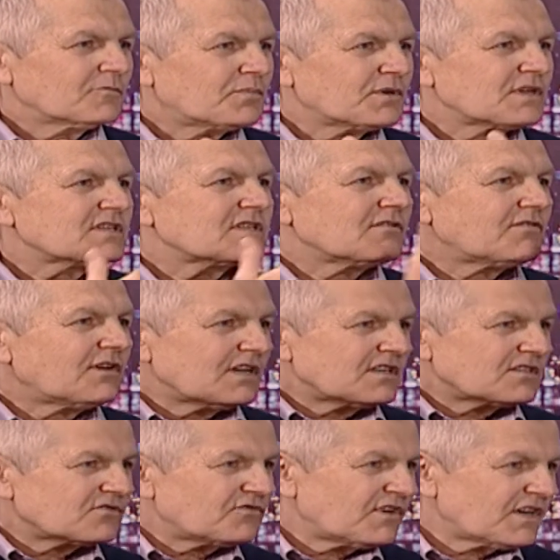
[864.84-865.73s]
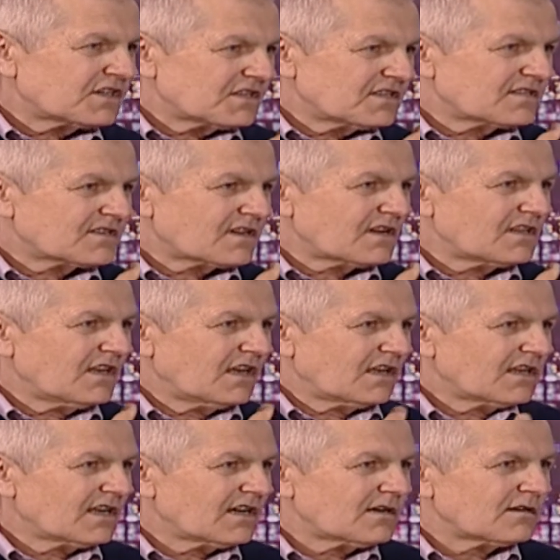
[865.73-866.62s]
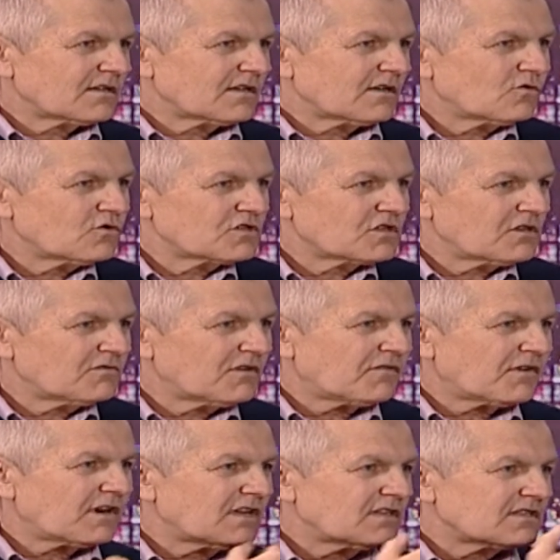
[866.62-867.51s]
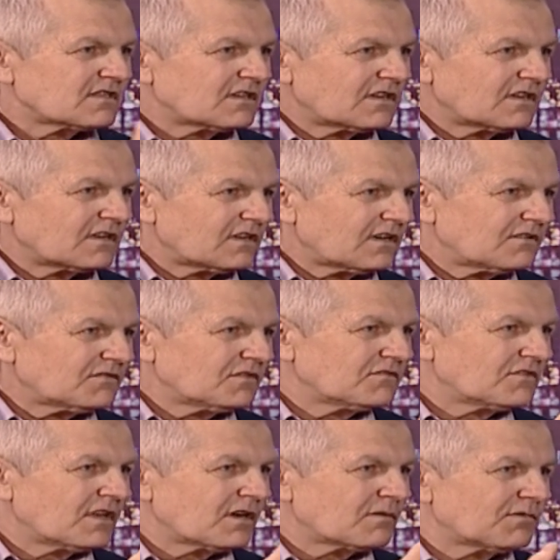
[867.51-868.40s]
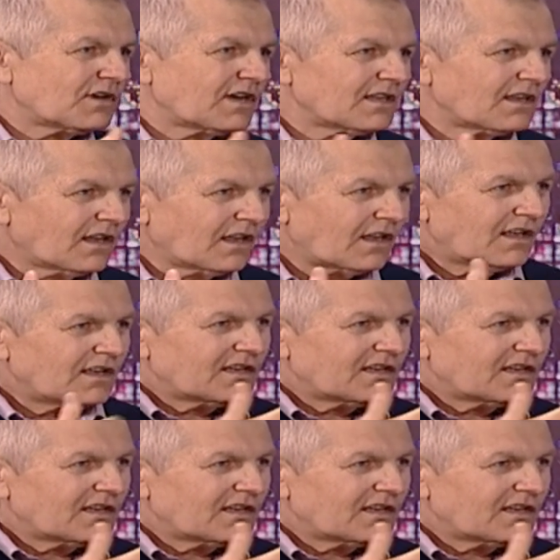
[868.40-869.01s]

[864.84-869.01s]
признавались в вашей стране. Я окончил во Франции, а вы в Германии.